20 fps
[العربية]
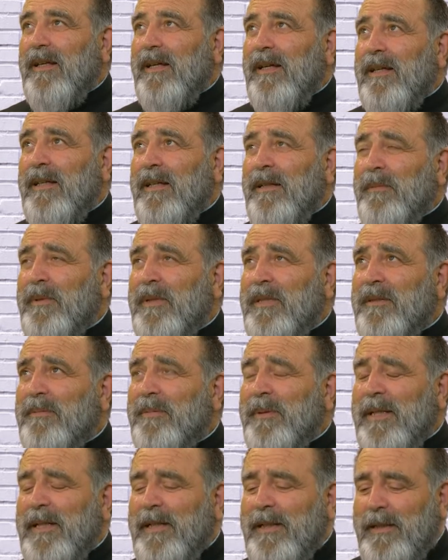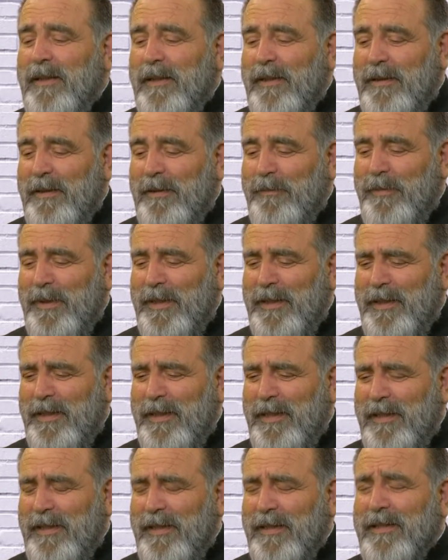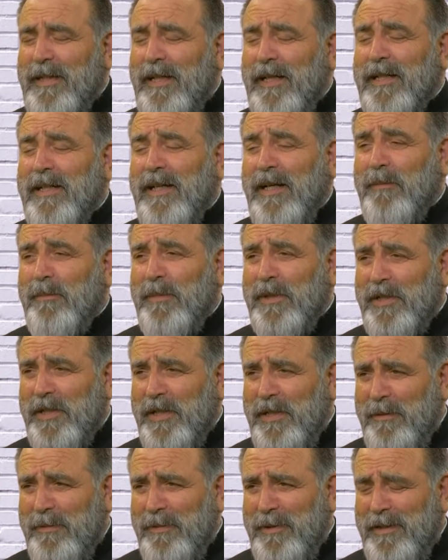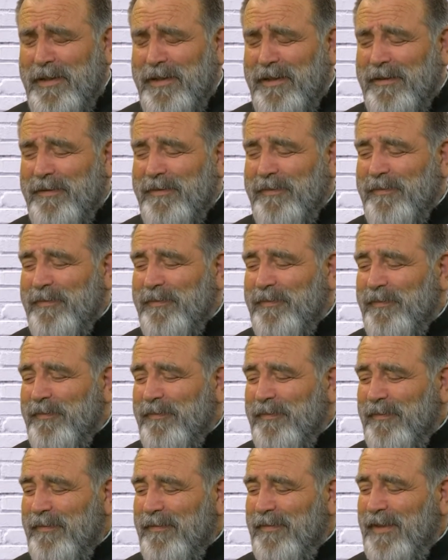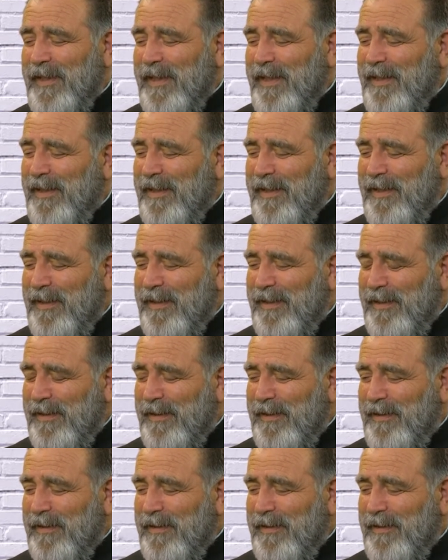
انا بالنسبه لي ميني انا تاحكي عن مر شربل انا